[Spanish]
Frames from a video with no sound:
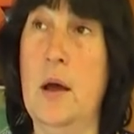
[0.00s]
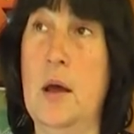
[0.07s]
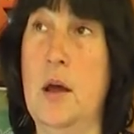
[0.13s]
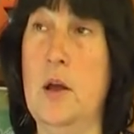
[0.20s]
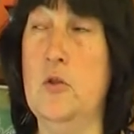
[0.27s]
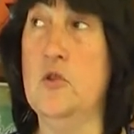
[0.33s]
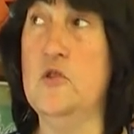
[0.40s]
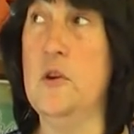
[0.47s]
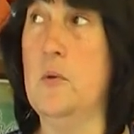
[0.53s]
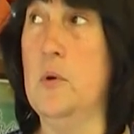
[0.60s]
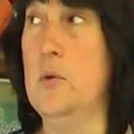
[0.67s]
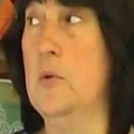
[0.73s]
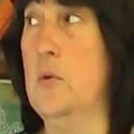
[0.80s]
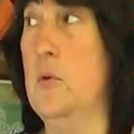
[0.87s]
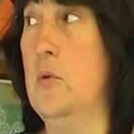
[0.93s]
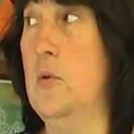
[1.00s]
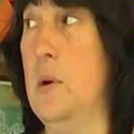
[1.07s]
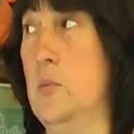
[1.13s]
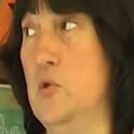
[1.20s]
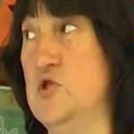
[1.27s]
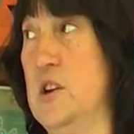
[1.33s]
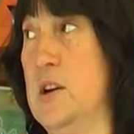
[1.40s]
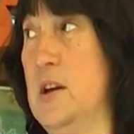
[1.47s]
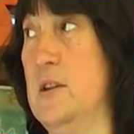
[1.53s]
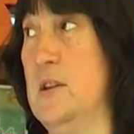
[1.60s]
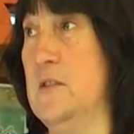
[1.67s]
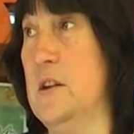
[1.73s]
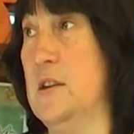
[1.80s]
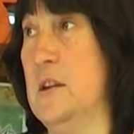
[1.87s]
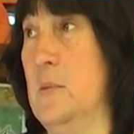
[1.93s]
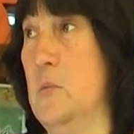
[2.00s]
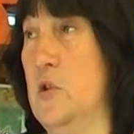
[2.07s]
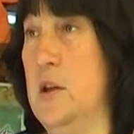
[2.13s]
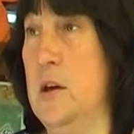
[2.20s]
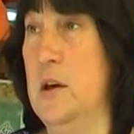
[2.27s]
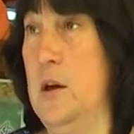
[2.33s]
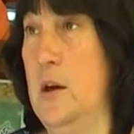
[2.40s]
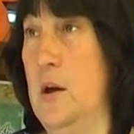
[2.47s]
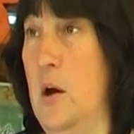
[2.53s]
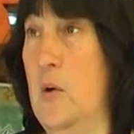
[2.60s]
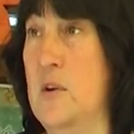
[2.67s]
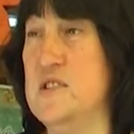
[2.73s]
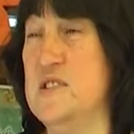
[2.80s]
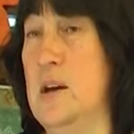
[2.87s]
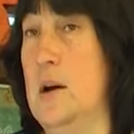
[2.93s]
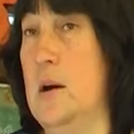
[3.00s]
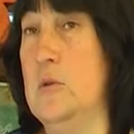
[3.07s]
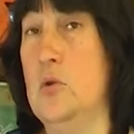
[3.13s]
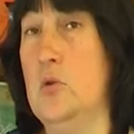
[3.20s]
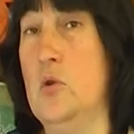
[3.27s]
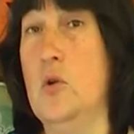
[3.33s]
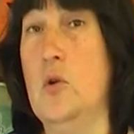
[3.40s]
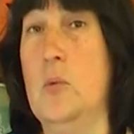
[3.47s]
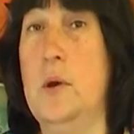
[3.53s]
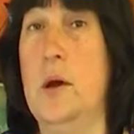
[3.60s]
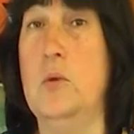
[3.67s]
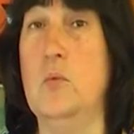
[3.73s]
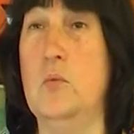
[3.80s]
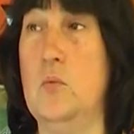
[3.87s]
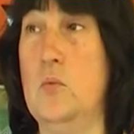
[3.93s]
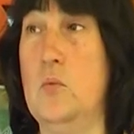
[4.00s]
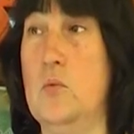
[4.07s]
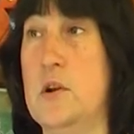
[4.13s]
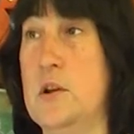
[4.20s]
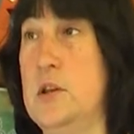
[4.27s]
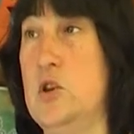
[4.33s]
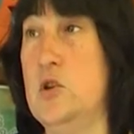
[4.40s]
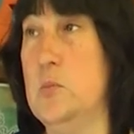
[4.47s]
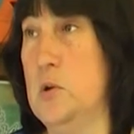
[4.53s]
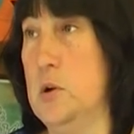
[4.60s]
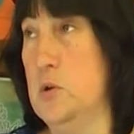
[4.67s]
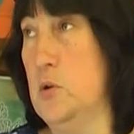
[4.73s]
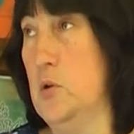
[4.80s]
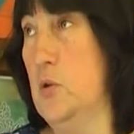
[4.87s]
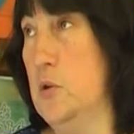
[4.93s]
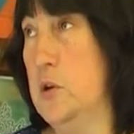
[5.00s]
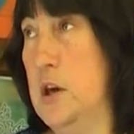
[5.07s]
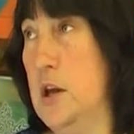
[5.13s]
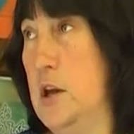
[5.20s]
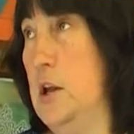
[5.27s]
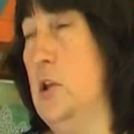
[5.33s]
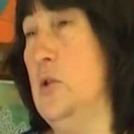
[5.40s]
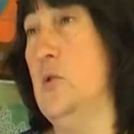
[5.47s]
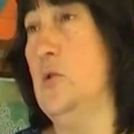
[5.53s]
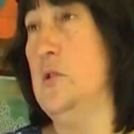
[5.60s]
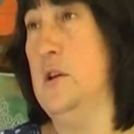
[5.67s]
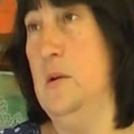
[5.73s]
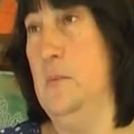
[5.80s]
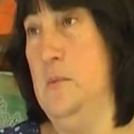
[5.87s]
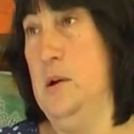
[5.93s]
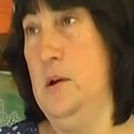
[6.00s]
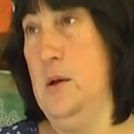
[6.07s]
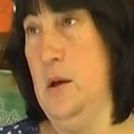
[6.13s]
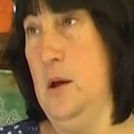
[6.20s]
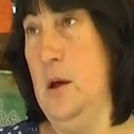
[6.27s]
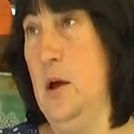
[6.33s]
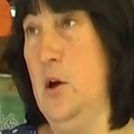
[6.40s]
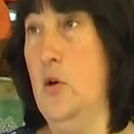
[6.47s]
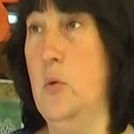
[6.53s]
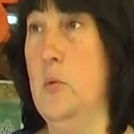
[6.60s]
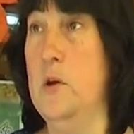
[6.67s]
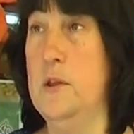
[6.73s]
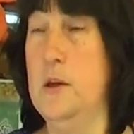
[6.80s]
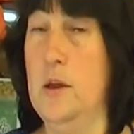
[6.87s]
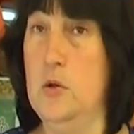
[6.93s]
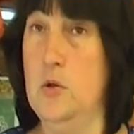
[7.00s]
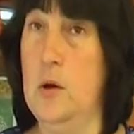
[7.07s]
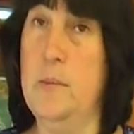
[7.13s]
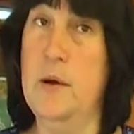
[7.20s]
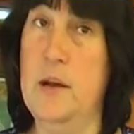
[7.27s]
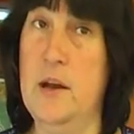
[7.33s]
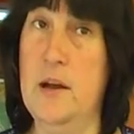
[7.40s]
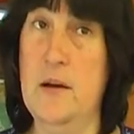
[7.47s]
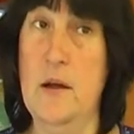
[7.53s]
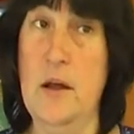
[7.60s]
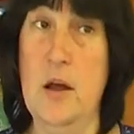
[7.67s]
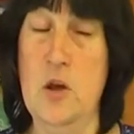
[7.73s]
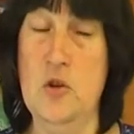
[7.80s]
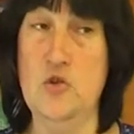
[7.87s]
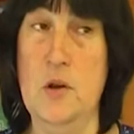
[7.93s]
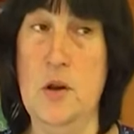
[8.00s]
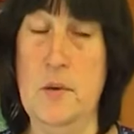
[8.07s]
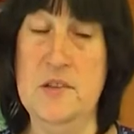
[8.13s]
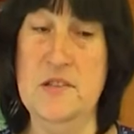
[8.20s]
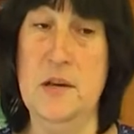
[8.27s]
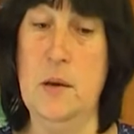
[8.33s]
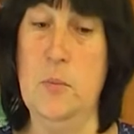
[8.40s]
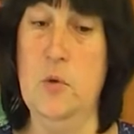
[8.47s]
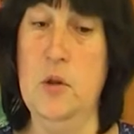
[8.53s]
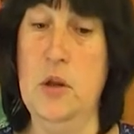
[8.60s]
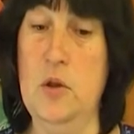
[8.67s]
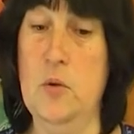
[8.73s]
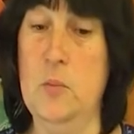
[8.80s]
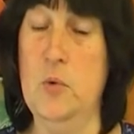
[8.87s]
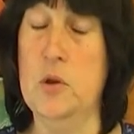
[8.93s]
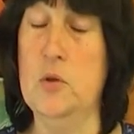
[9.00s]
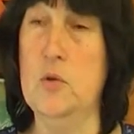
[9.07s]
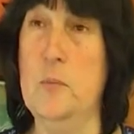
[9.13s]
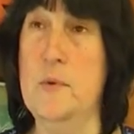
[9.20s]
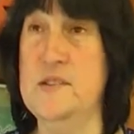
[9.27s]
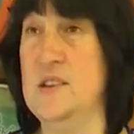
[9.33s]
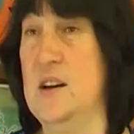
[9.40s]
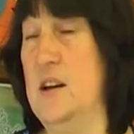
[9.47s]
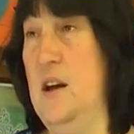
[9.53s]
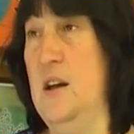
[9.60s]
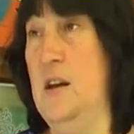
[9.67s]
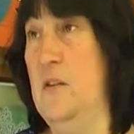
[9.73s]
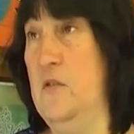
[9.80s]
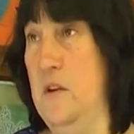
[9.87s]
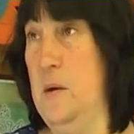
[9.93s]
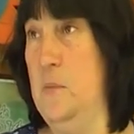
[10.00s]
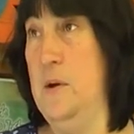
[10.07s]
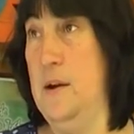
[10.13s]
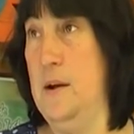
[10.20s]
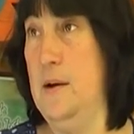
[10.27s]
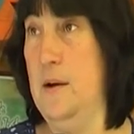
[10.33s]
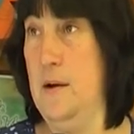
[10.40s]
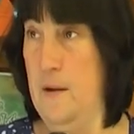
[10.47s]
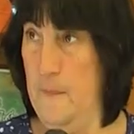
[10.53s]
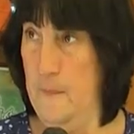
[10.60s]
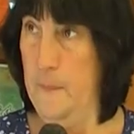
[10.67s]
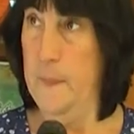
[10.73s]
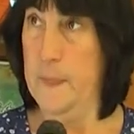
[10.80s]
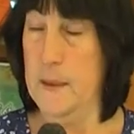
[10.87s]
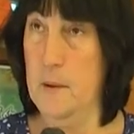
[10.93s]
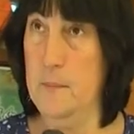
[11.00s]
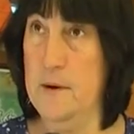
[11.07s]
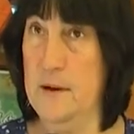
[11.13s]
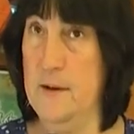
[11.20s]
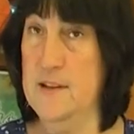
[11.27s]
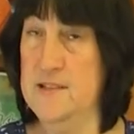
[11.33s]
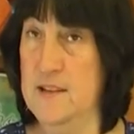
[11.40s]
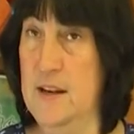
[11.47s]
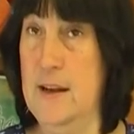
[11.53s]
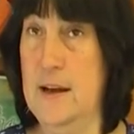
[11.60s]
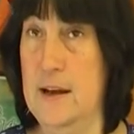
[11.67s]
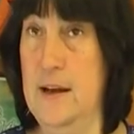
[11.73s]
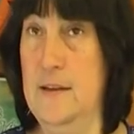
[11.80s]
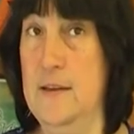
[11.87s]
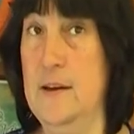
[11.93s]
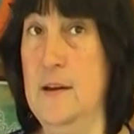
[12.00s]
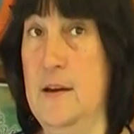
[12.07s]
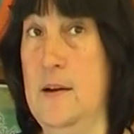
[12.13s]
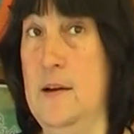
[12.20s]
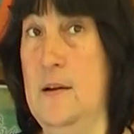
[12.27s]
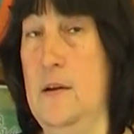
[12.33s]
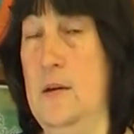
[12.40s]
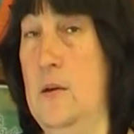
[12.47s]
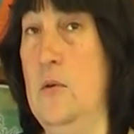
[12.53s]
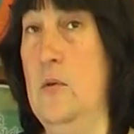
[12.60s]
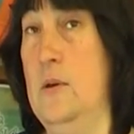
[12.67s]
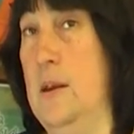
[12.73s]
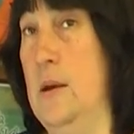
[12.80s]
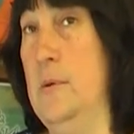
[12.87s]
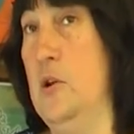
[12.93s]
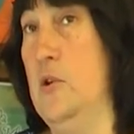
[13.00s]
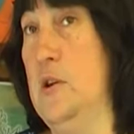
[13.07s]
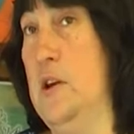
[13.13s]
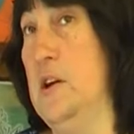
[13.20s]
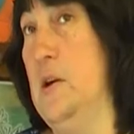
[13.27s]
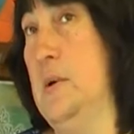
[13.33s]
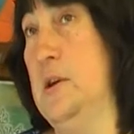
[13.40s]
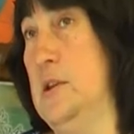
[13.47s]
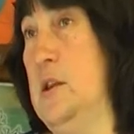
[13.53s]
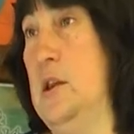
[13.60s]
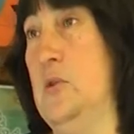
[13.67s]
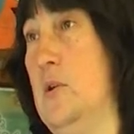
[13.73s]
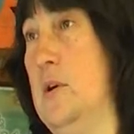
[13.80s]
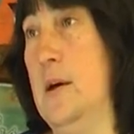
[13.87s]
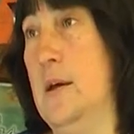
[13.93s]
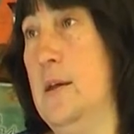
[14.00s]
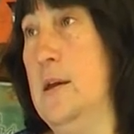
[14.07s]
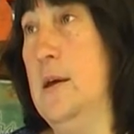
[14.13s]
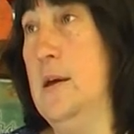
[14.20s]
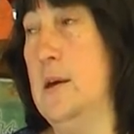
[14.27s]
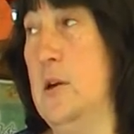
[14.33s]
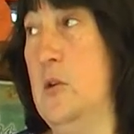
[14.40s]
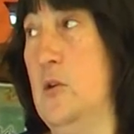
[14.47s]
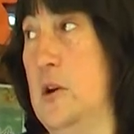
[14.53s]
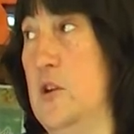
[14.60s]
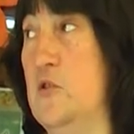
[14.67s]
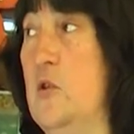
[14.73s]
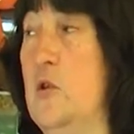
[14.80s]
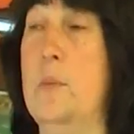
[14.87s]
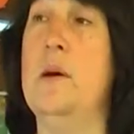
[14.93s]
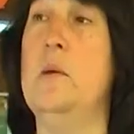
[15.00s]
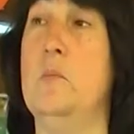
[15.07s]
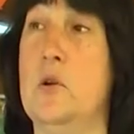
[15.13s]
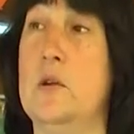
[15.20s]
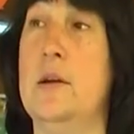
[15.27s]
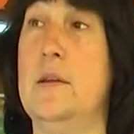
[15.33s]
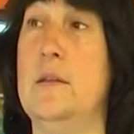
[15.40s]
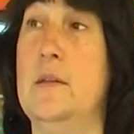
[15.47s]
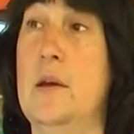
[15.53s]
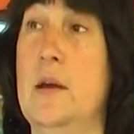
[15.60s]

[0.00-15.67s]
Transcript: Entonces cuando va mucha gente tratamos de que, aunque sea todos los vean un, ratito, porque todos lo quieren y todos quieren ver cómo está. De todas maneras, yo las veces que he podido he puesto mensajes en el Face para para decirle a la gente que la mejoría que va teniendo cada día y creo que eso es lo más importante.